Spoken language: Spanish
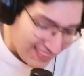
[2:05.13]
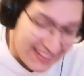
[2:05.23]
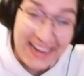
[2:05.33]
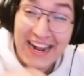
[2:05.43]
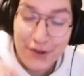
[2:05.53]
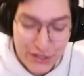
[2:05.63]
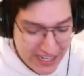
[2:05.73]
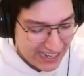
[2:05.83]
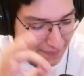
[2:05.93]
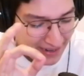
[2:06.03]
la noche a
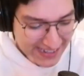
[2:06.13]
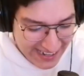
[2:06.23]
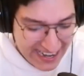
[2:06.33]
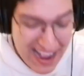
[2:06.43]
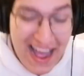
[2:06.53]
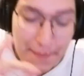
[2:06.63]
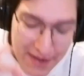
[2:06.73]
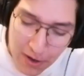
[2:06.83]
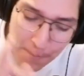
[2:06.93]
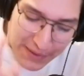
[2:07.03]
la mañana habían
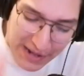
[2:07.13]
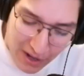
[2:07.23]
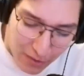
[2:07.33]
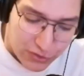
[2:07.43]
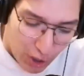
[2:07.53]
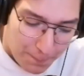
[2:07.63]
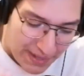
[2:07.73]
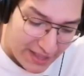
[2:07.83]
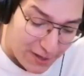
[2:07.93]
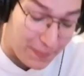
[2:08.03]
comprado dos
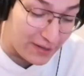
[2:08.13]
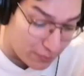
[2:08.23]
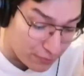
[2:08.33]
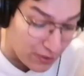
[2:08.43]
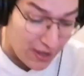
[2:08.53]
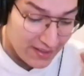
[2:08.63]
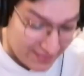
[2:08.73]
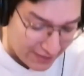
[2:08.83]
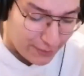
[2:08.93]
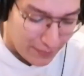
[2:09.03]
predios para sus
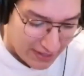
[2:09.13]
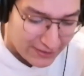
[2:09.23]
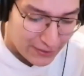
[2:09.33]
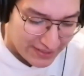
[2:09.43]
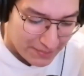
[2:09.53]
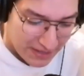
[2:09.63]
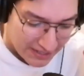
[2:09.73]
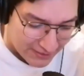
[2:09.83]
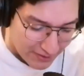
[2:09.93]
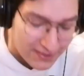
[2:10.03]
centros de altos
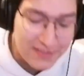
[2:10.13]
rendimientos?